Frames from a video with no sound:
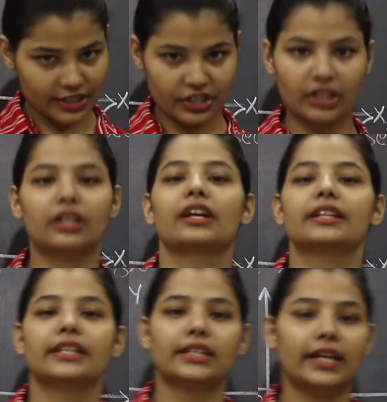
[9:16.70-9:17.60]
रिस्ट्रिक्ट कर
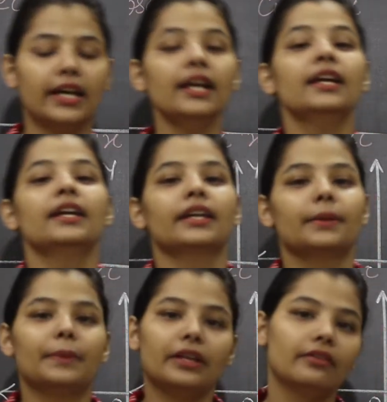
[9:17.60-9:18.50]
देते हैं कि
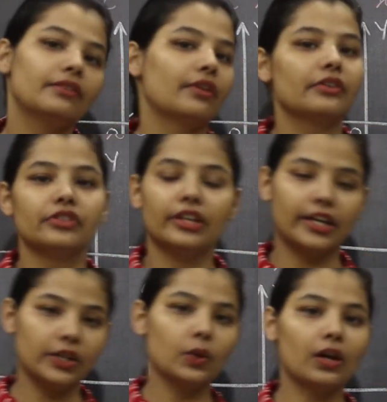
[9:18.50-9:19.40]
मिनिमम फंक्शन
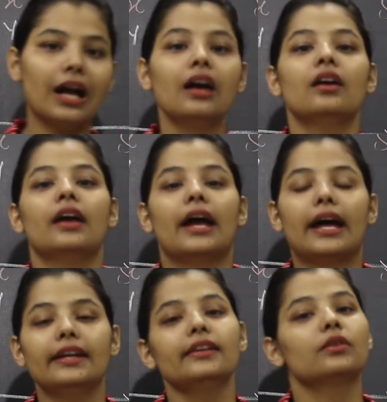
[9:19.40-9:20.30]
नहीं होगा
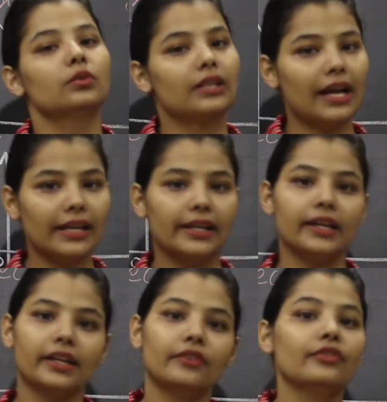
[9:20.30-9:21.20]
एंड उतना
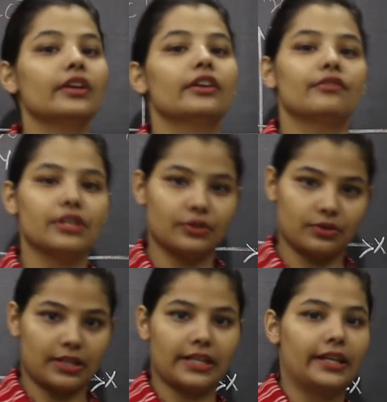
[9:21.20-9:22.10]
लेकर के फिर इन्वर्स
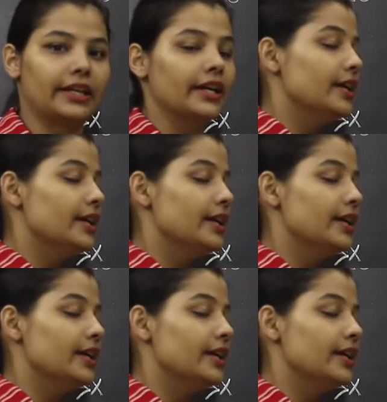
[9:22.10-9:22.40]
उसका देखेंगे